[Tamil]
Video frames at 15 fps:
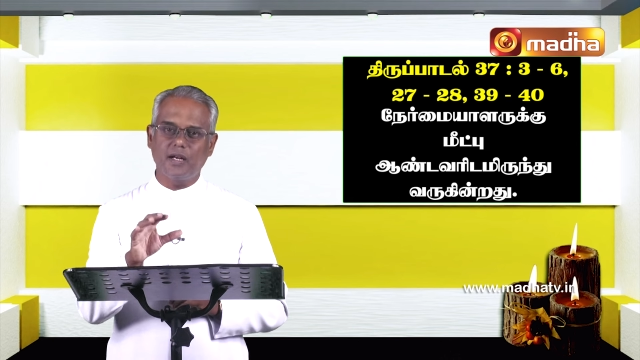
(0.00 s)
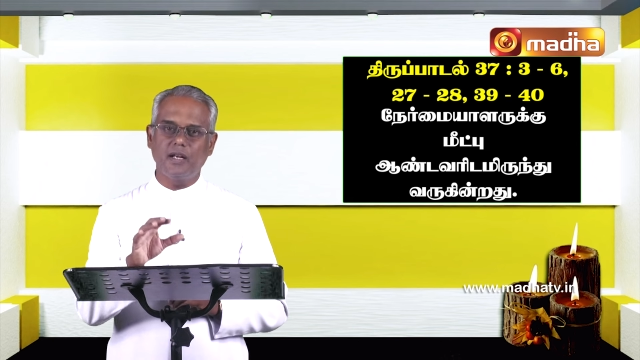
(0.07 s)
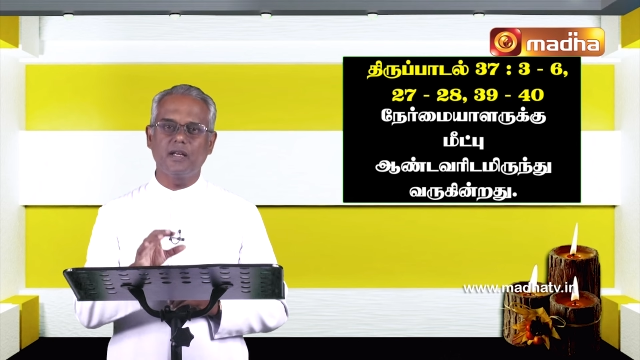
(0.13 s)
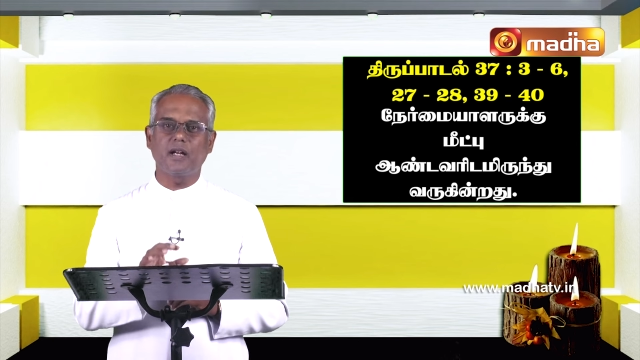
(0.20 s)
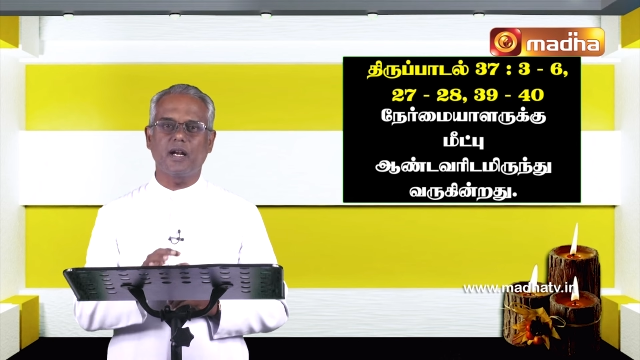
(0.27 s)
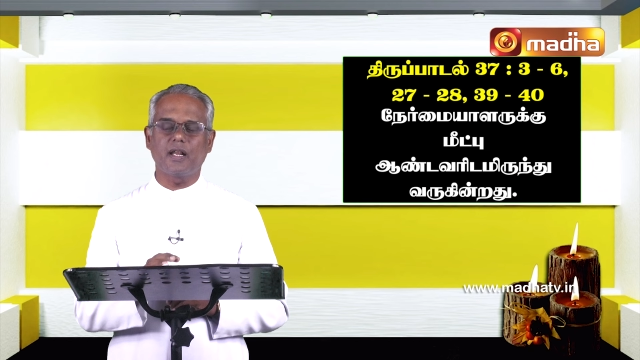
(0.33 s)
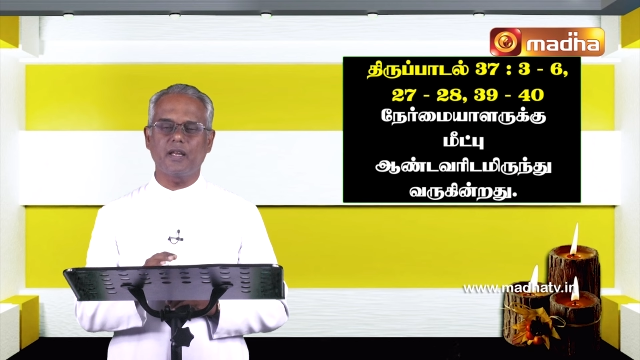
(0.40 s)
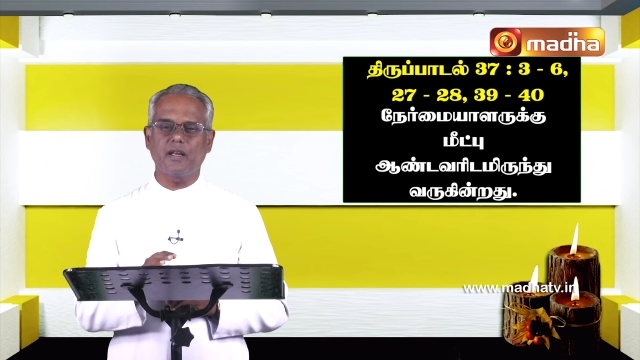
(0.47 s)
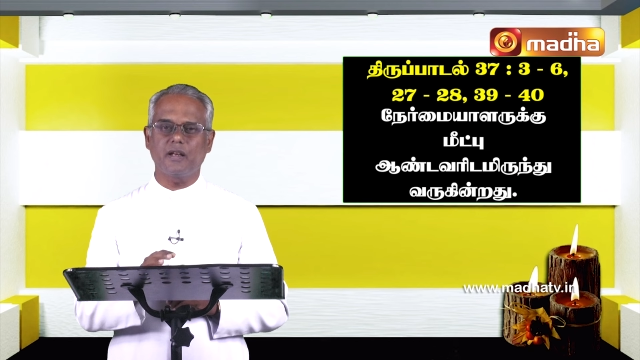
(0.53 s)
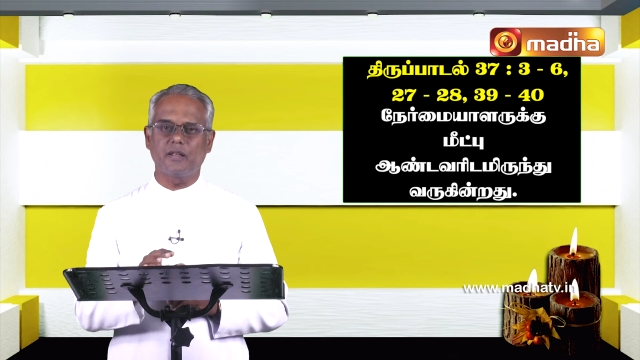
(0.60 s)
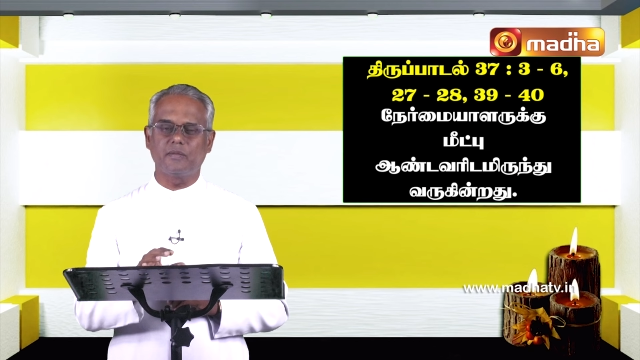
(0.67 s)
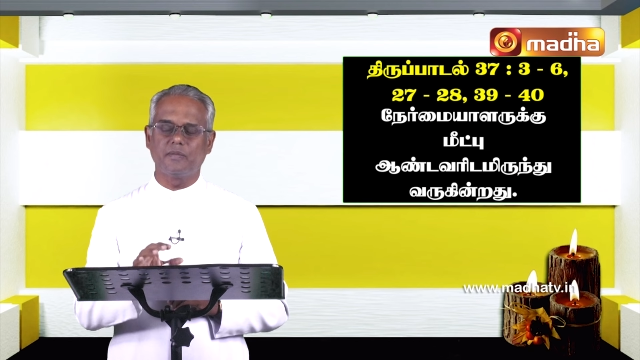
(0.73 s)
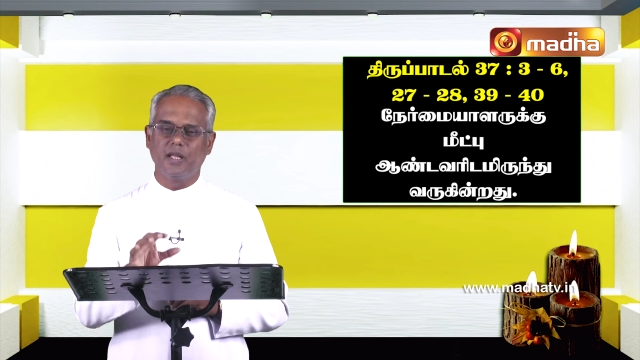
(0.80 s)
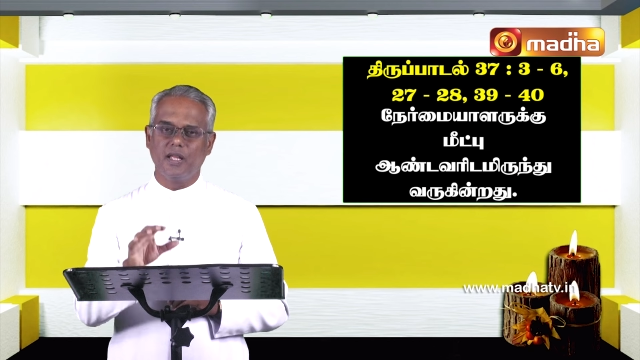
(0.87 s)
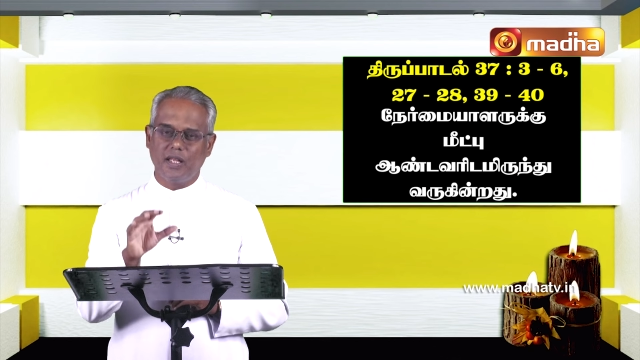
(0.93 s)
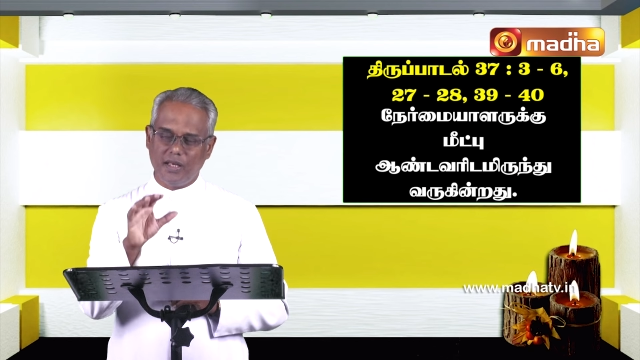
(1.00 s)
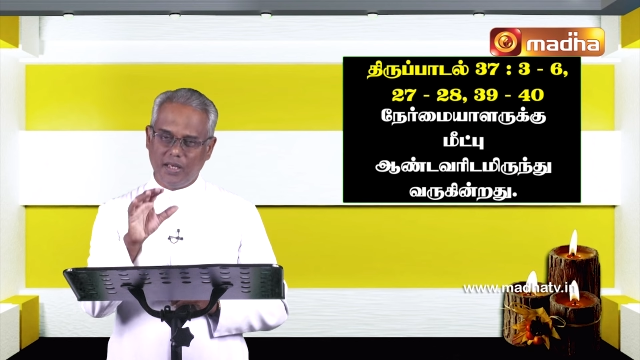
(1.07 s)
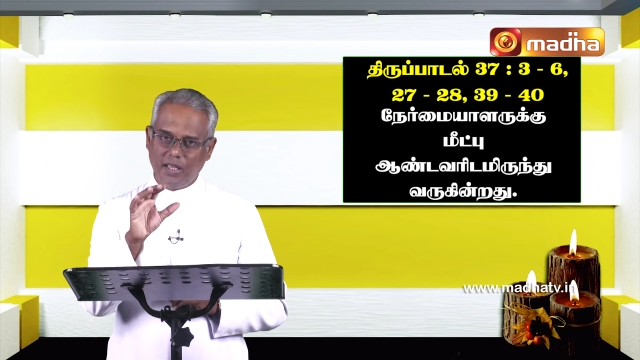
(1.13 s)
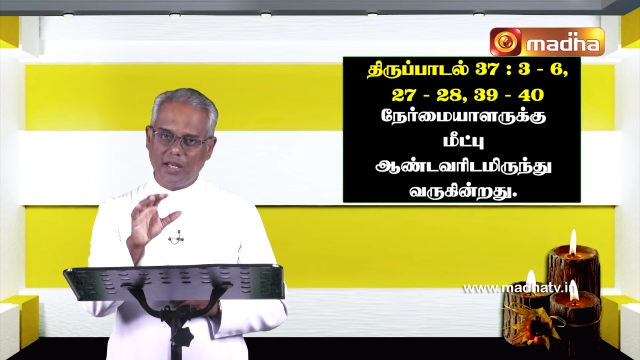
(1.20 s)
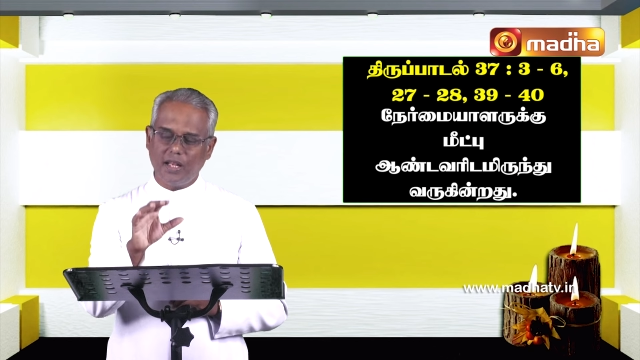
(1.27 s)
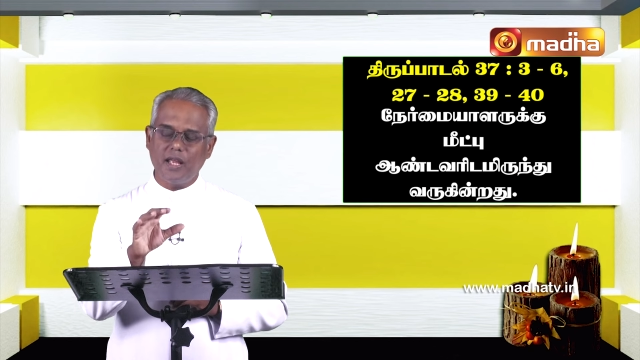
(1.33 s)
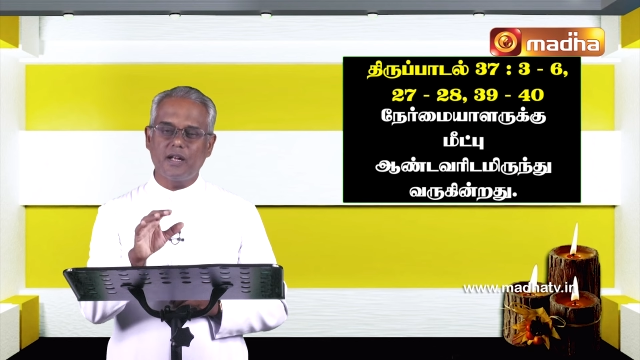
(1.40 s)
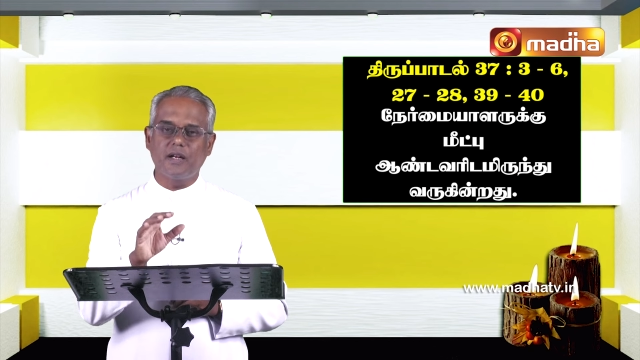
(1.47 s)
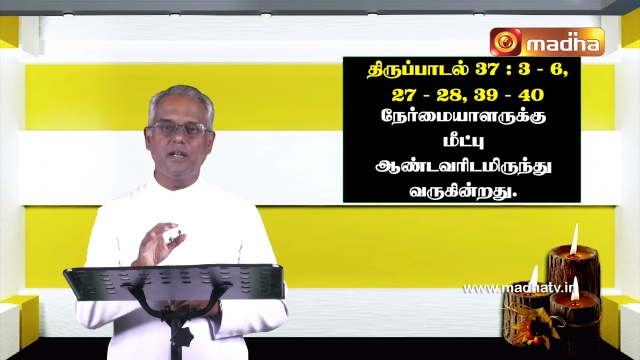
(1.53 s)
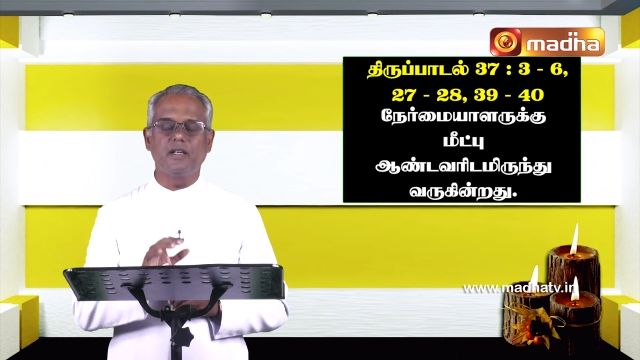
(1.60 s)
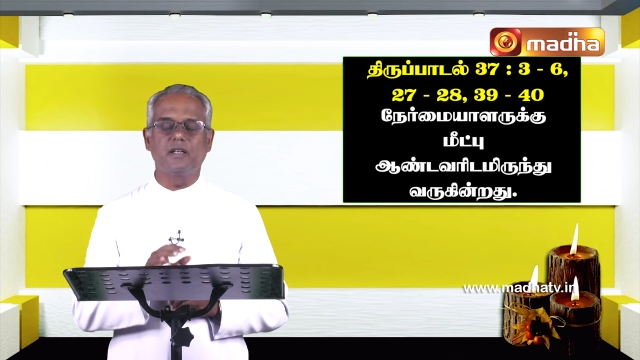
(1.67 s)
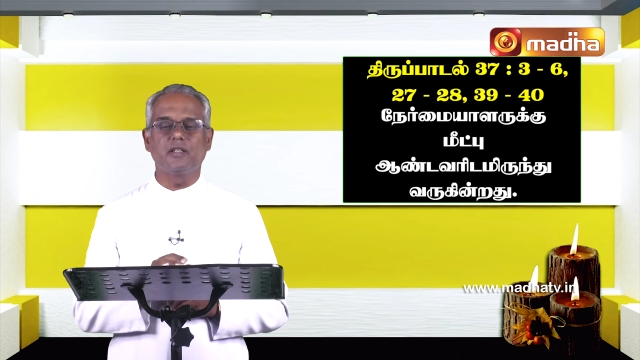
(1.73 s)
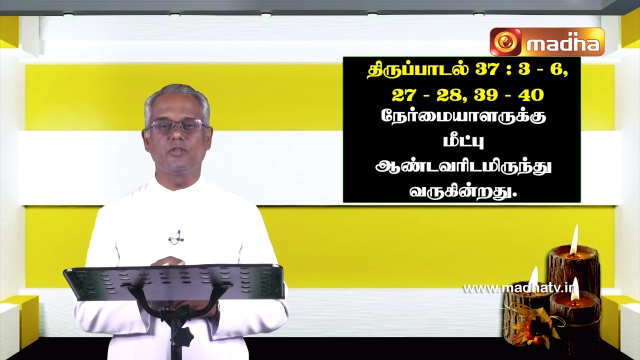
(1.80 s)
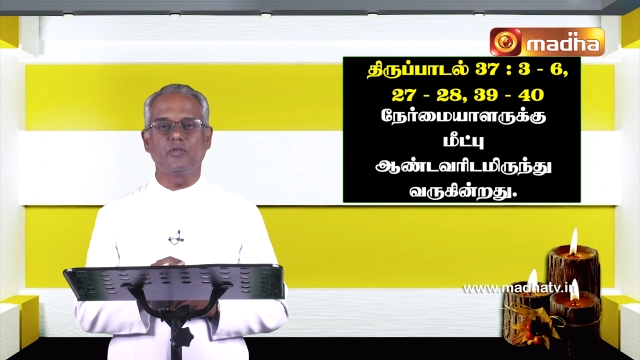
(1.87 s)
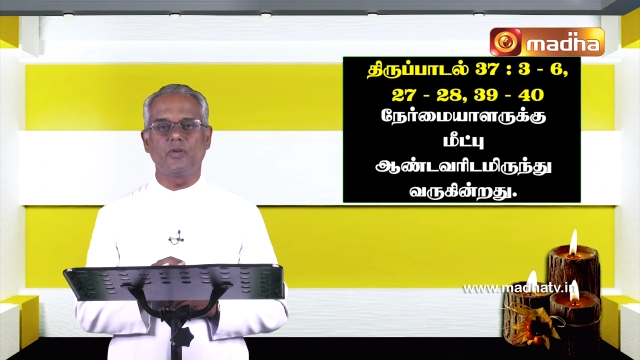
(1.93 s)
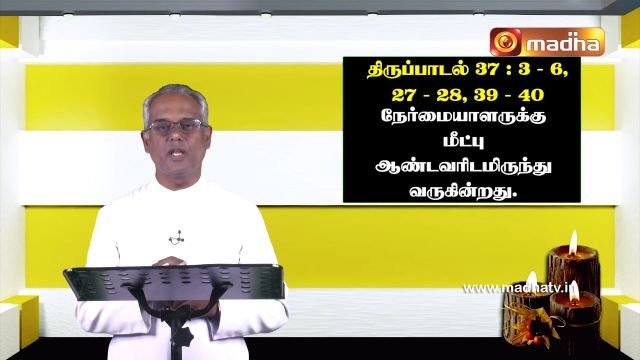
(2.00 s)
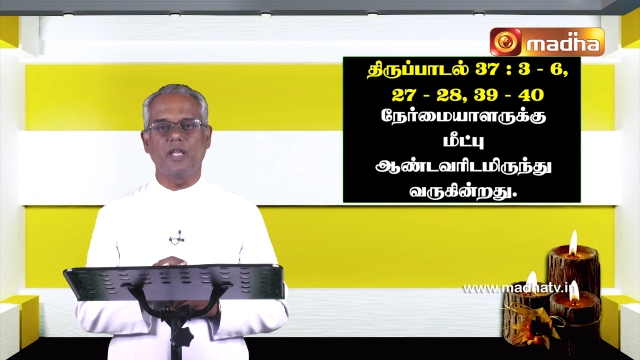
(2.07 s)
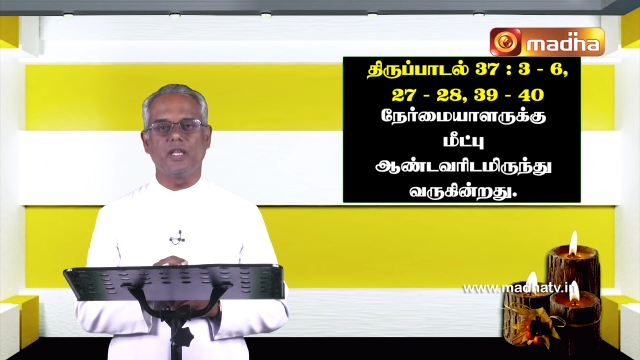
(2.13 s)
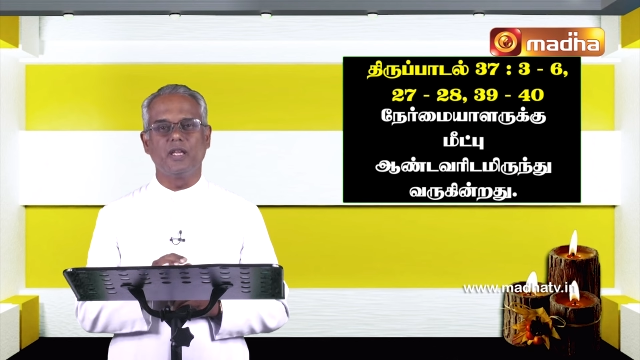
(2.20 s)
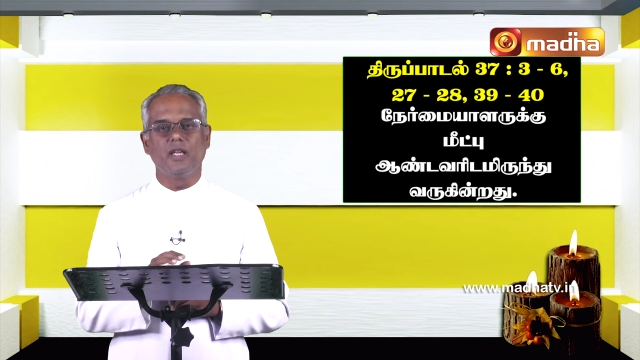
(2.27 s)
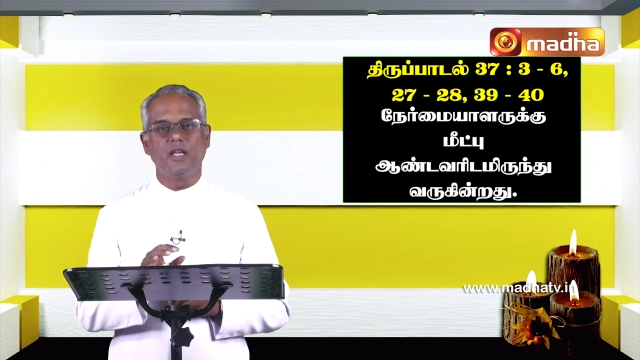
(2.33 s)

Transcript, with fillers: எங்களுக்கு அடைக்கலம் நீரே எங்களுக்கு துணை